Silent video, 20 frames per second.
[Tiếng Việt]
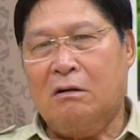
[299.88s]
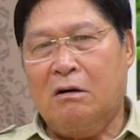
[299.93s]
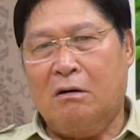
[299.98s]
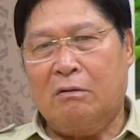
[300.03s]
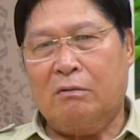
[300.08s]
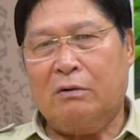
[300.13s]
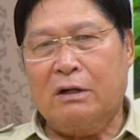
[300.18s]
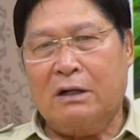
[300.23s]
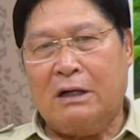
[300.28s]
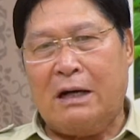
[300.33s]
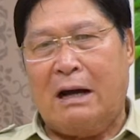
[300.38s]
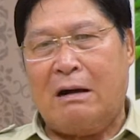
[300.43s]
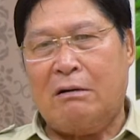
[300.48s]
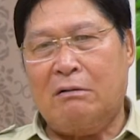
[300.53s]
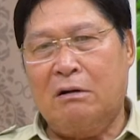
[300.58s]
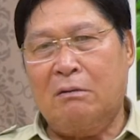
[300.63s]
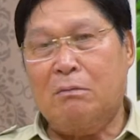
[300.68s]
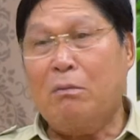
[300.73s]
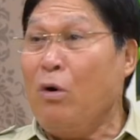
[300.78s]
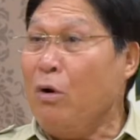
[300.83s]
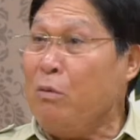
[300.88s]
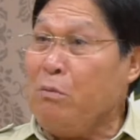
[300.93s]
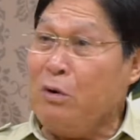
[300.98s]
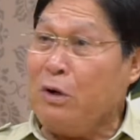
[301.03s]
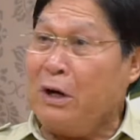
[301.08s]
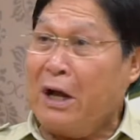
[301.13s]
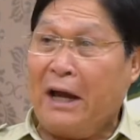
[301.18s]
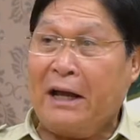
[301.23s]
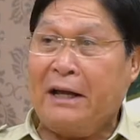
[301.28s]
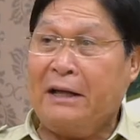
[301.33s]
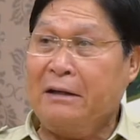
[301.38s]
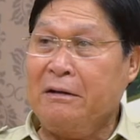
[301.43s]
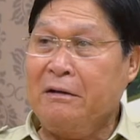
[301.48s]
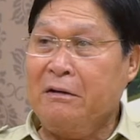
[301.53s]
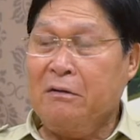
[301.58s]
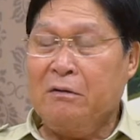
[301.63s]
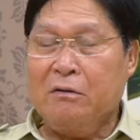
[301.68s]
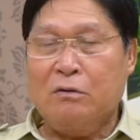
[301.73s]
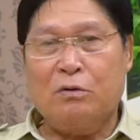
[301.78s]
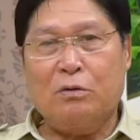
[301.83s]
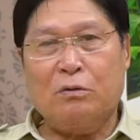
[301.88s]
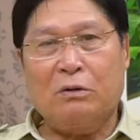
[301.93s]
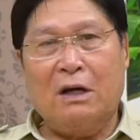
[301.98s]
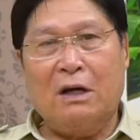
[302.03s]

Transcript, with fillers: họ khuyến cáo là mỗi một ngày chúng